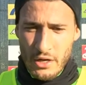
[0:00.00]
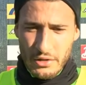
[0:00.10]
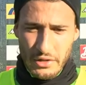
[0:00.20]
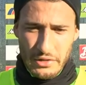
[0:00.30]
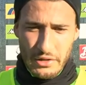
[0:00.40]

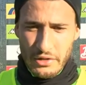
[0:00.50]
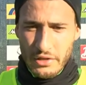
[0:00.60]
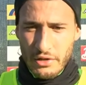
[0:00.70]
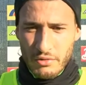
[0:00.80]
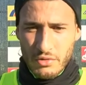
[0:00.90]
Ich denke, es hat der
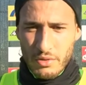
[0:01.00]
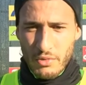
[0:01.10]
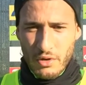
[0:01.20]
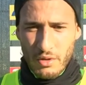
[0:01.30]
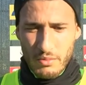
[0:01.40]
Athena gut
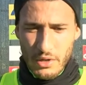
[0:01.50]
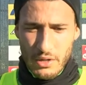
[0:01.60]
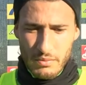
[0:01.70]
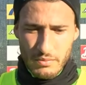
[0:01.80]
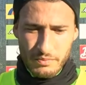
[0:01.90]
hinbekommen.
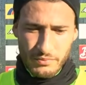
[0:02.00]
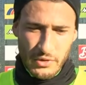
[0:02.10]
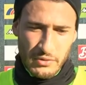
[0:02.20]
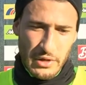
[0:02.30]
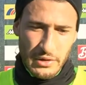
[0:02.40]
Ähm,
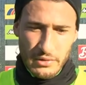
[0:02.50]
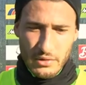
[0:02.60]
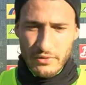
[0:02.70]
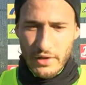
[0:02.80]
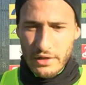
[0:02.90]
und ja,
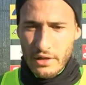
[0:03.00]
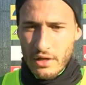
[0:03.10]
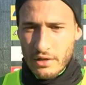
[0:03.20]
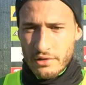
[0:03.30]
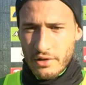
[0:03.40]
zwei
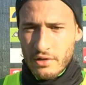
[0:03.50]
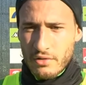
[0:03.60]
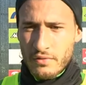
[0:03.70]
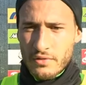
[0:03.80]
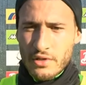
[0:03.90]
Niederlagen, ich denke, da
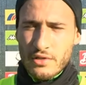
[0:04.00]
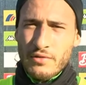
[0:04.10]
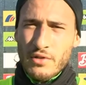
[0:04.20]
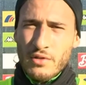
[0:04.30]
dürfen wir uns jetzt nicht